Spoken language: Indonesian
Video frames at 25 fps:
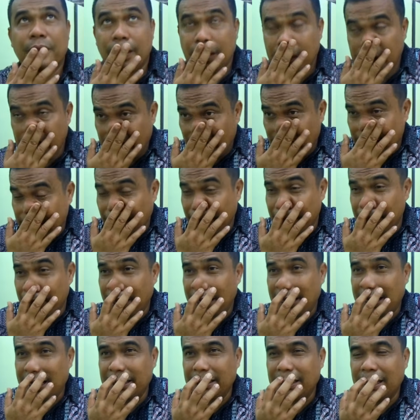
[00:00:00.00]
yang
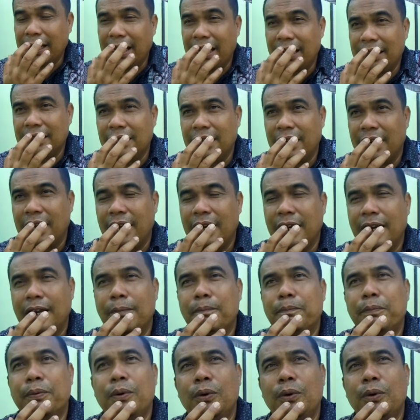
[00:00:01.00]
tembakannya antara 60